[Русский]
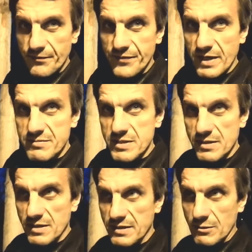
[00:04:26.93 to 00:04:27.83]
Там, где
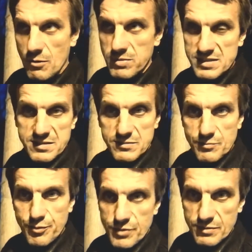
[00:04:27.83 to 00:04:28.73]
эта область
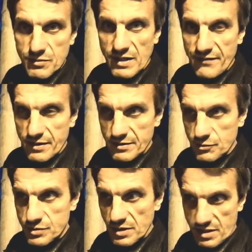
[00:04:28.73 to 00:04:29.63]
Путину нафиг не
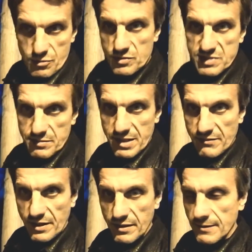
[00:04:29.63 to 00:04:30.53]
нужна, как он сам
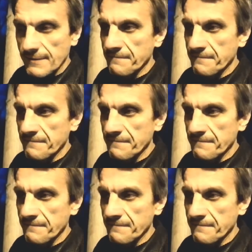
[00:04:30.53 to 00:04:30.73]
говорил,